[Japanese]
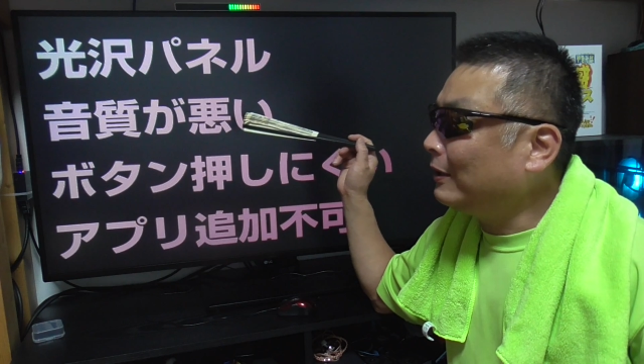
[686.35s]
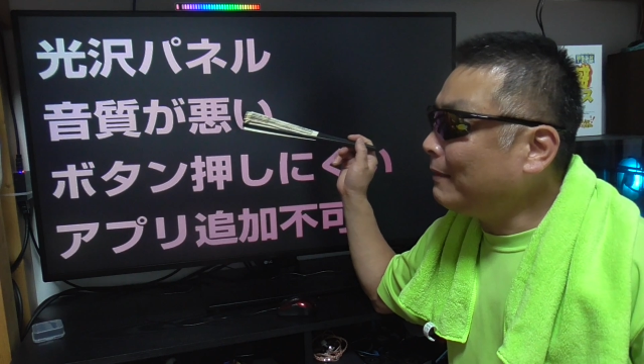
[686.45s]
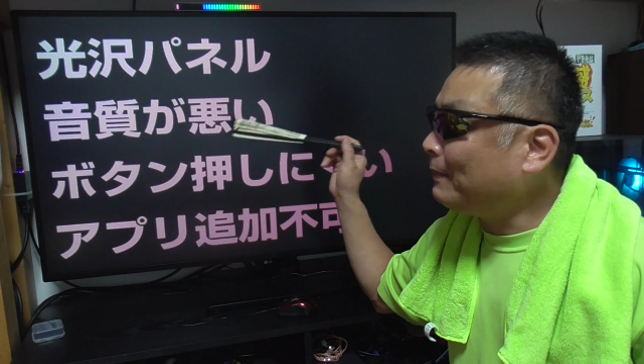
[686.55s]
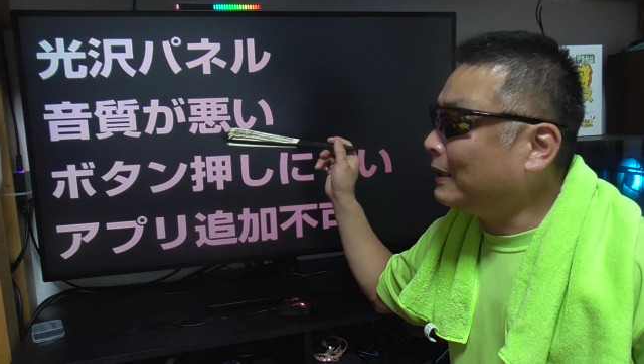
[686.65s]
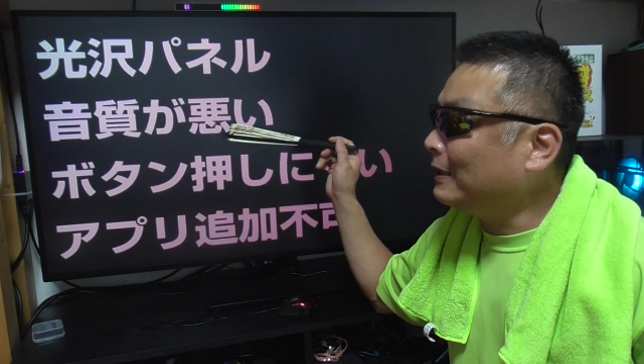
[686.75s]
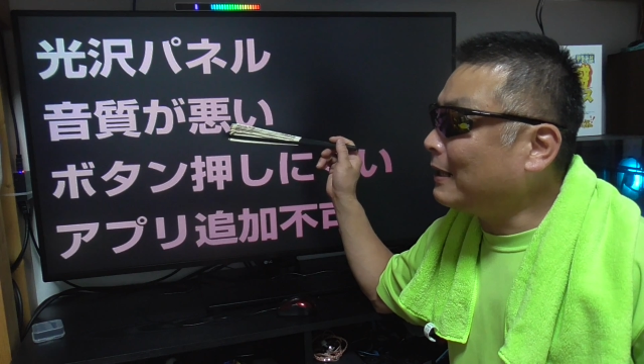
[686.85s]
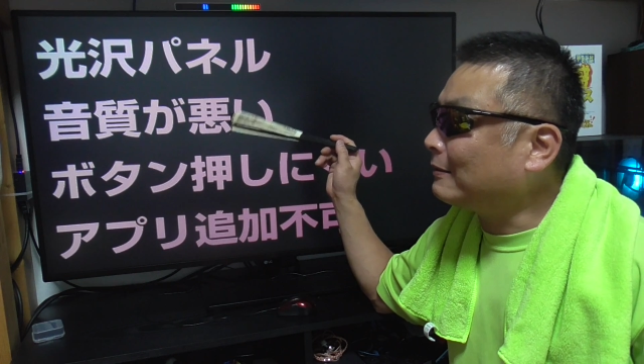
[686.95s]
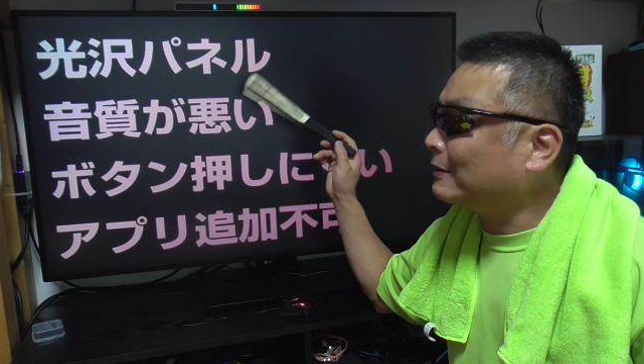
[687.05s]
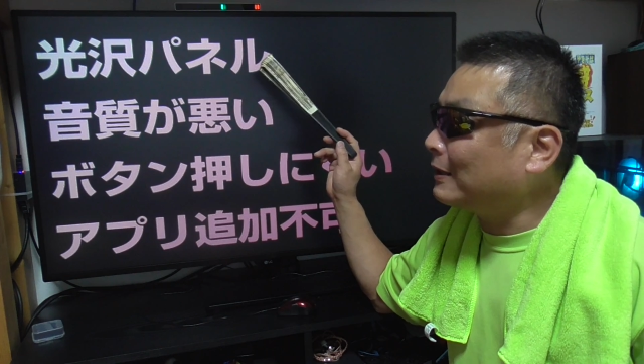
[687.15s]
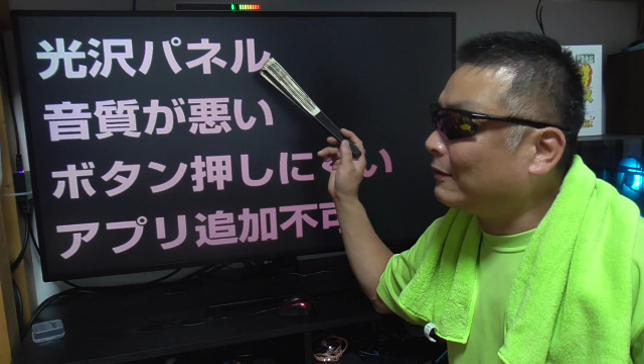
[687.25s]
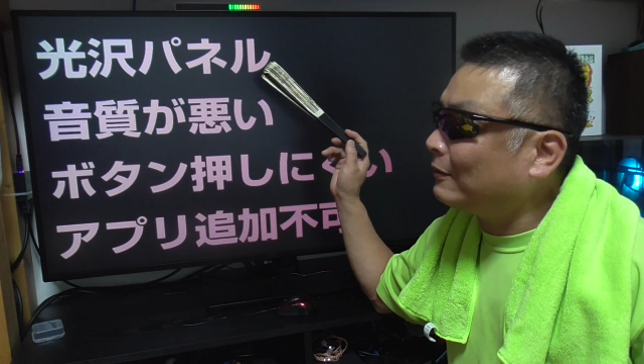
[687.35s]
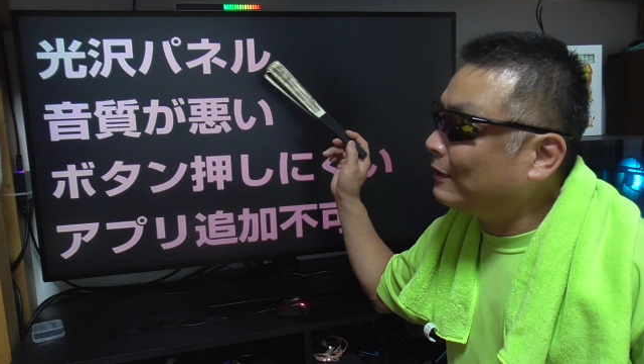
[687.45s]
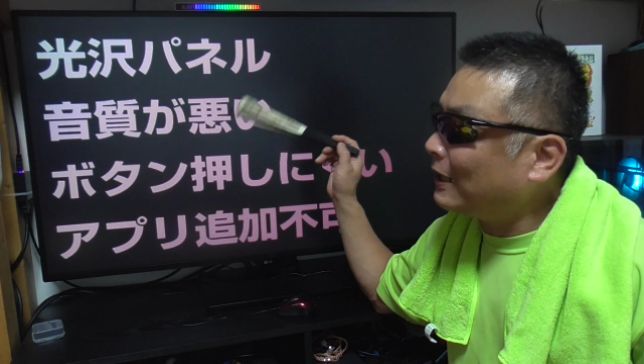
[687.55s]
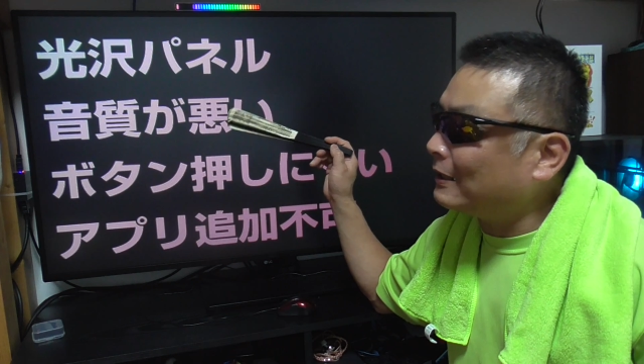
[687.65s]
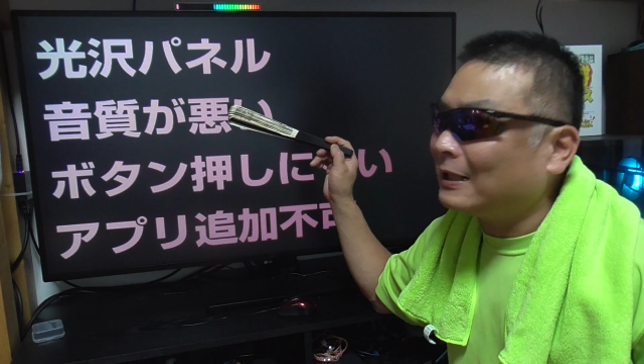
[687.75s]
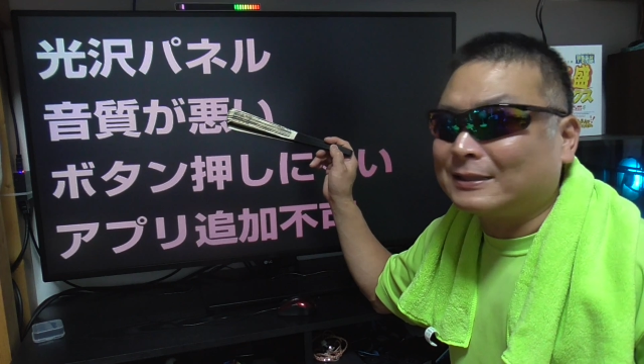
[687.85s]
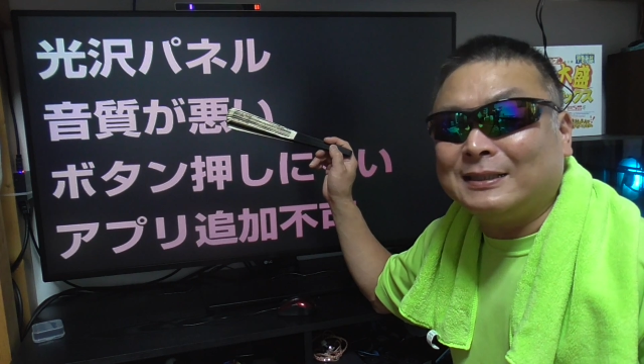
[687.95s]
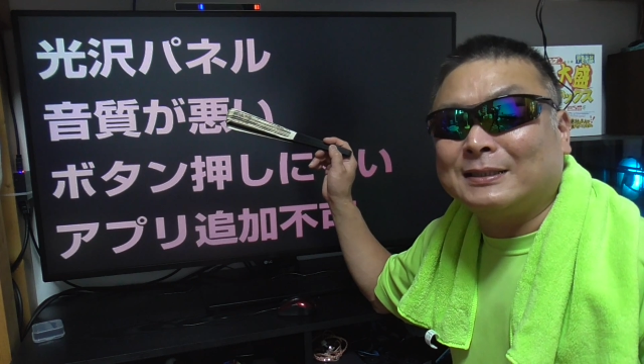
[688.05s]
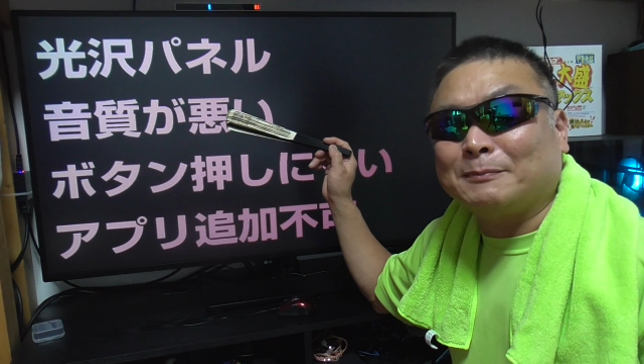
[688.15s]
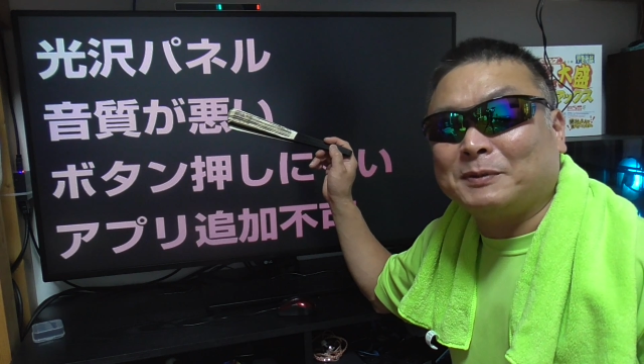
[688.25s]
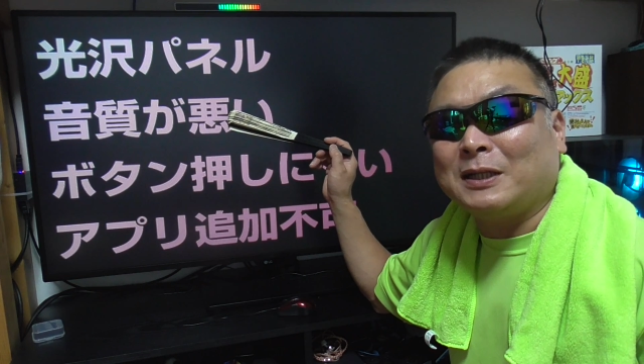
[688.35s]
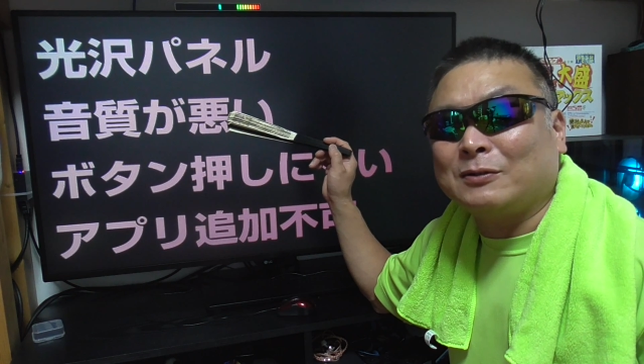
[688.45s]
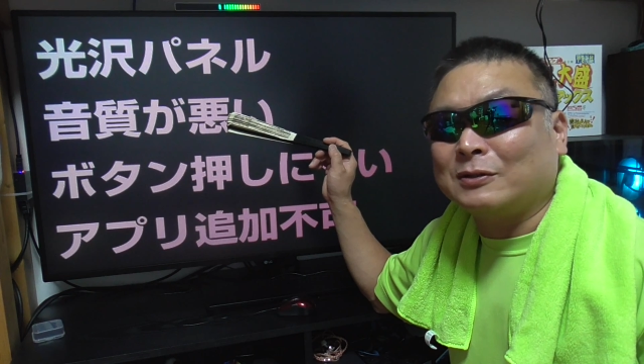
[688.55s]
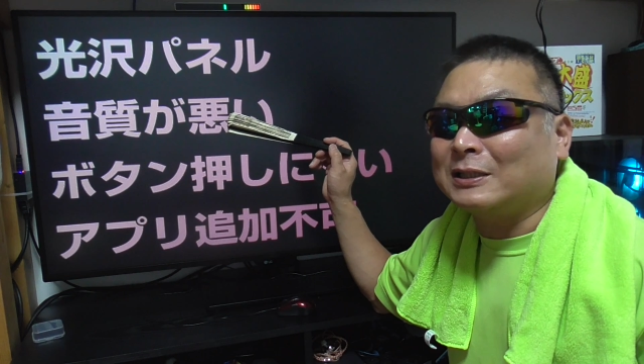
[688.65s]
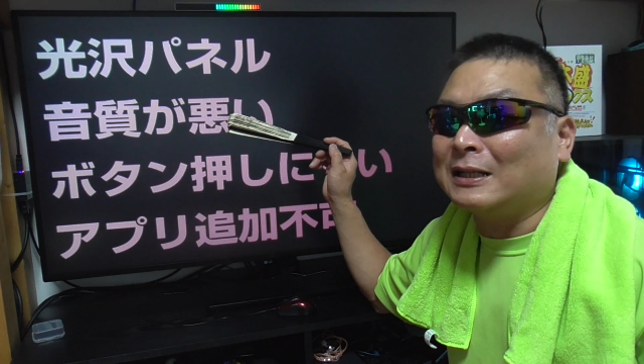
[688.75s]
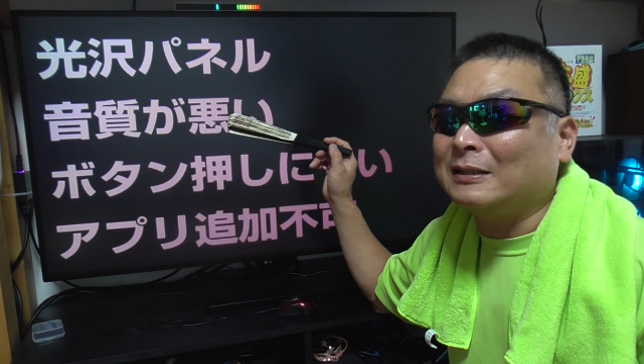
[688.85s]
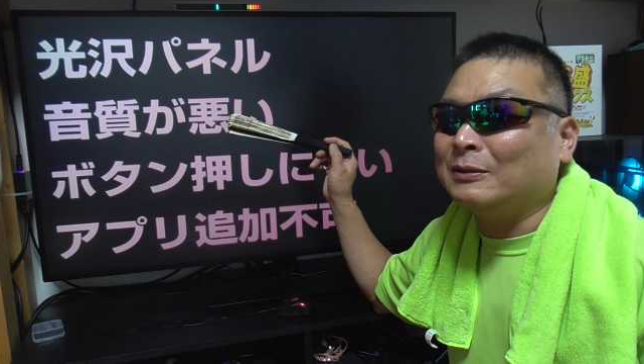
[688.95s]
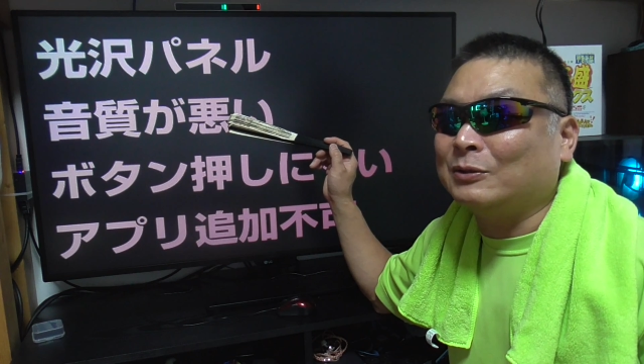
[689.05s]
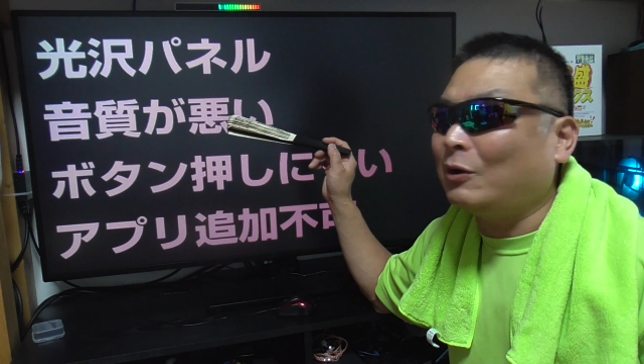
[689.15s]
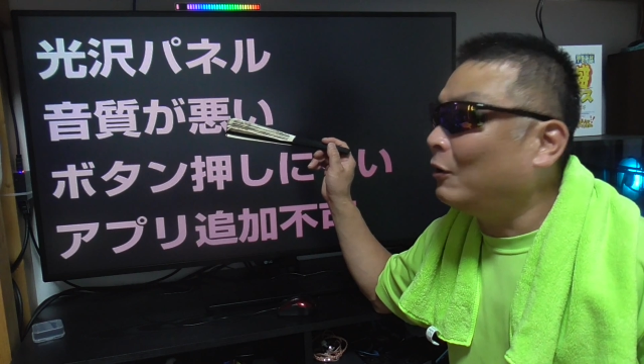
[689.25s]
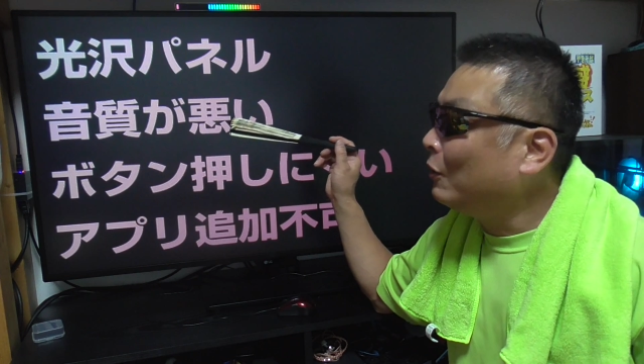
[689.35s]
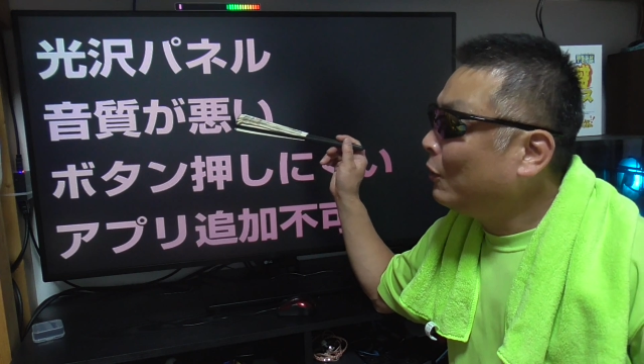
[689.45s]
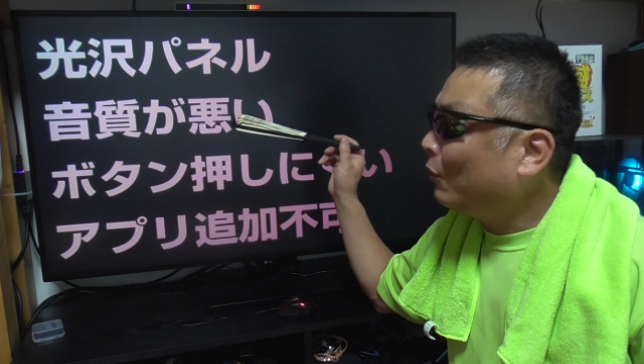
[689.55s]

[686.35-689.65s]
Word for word: やっぱ Linux でこの安いチップセットを使ってると